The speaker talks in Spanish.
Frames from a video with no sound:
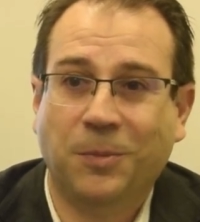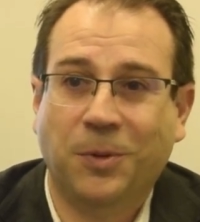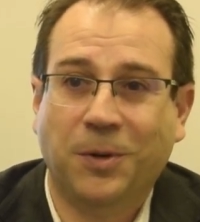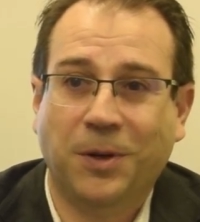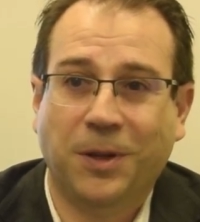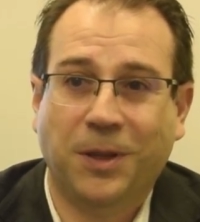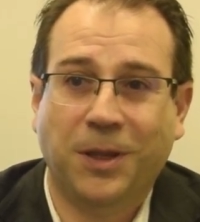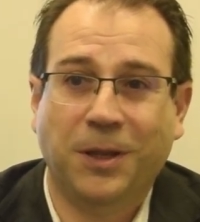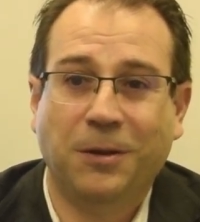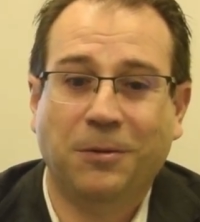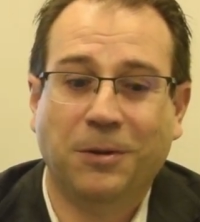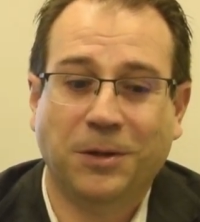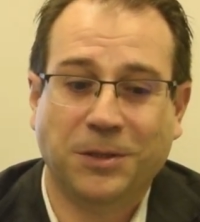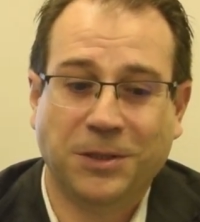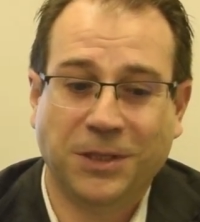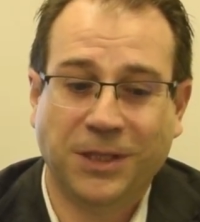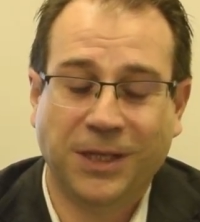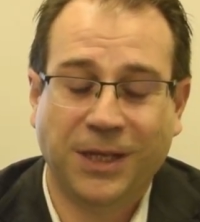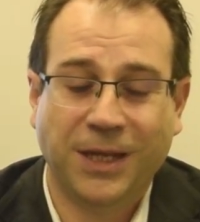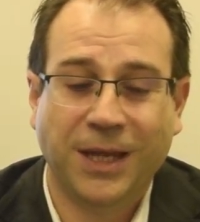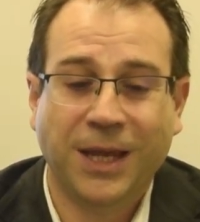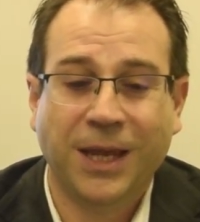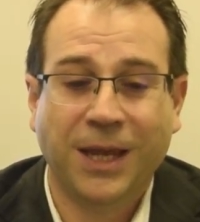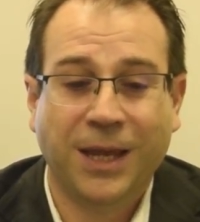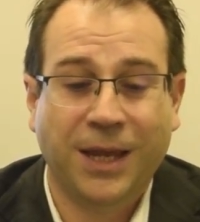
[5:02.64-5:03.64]
por decirlo
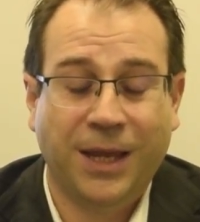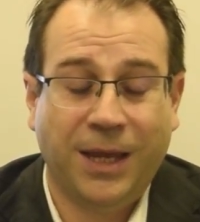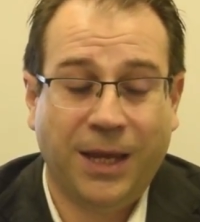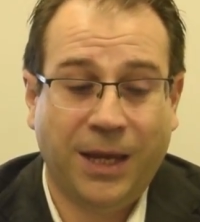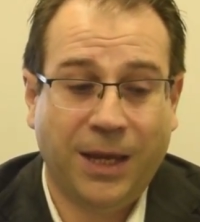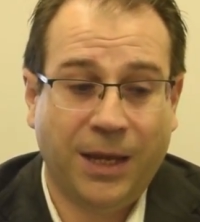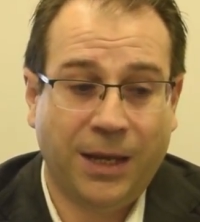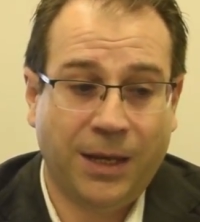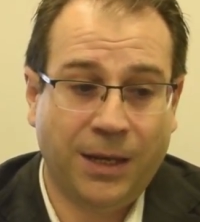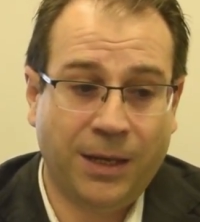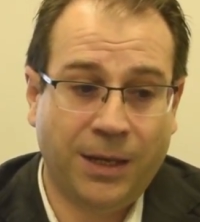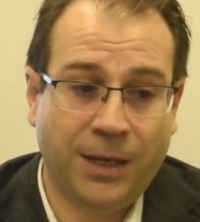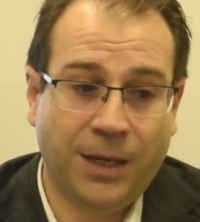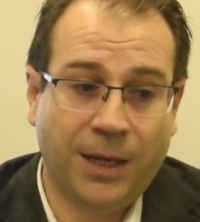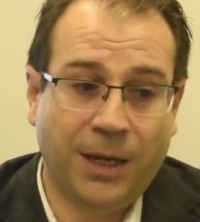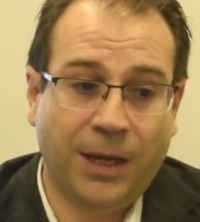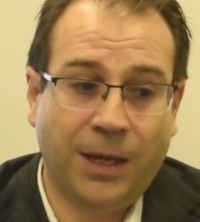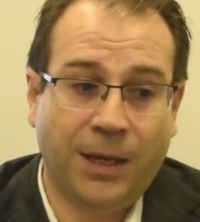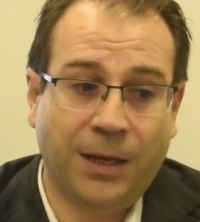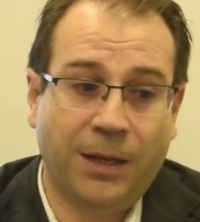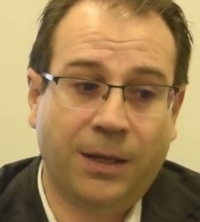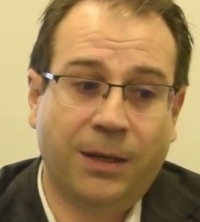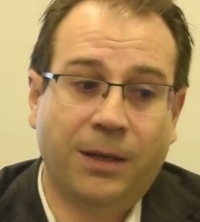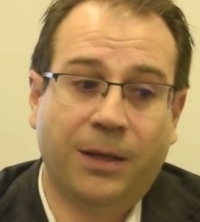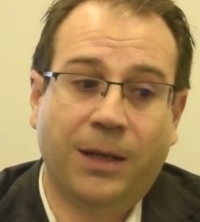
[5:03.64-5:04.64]
así,
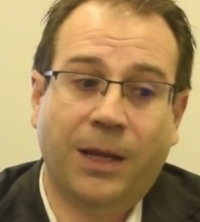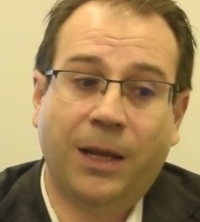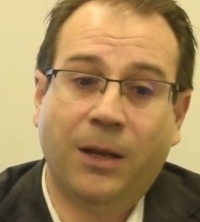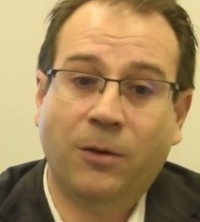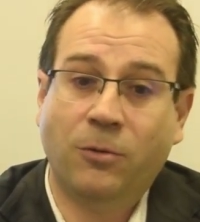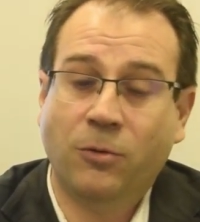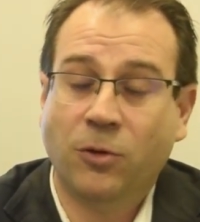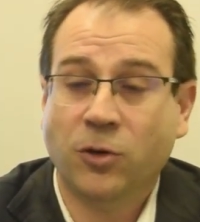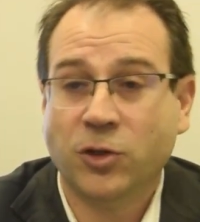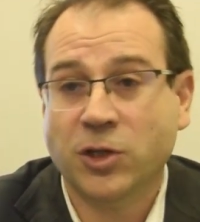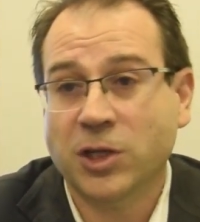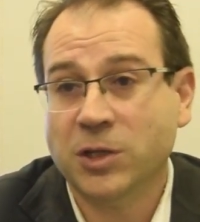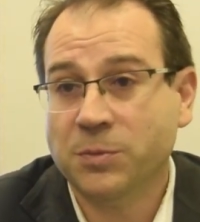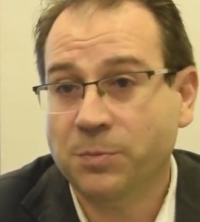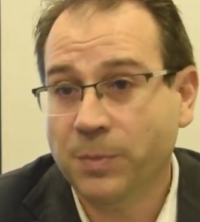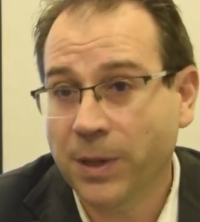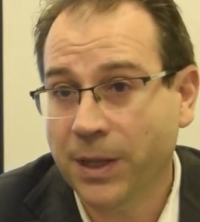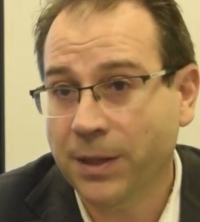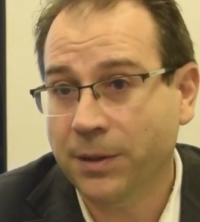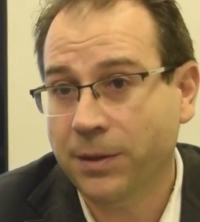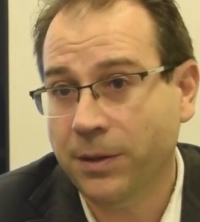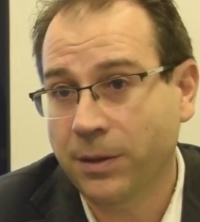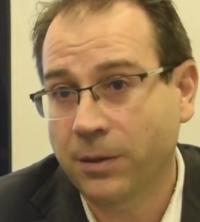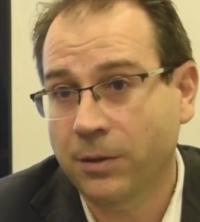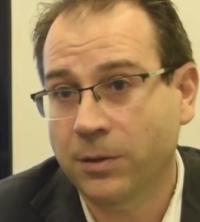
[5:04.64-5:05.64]
en, unos
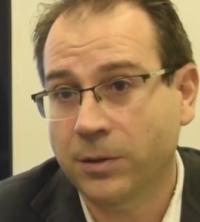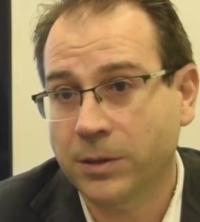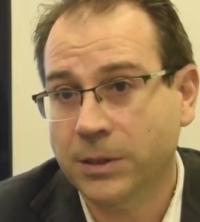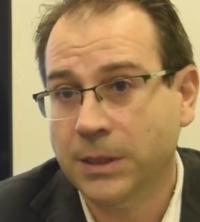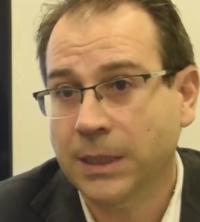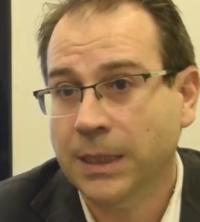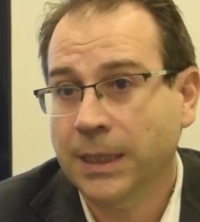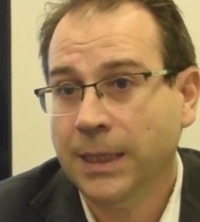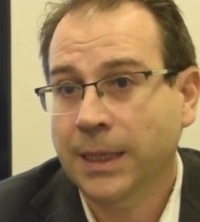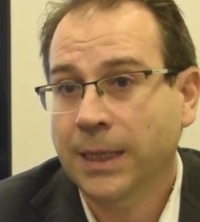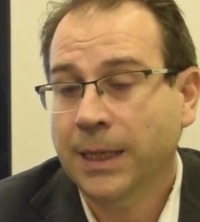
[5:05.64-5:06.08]
espacios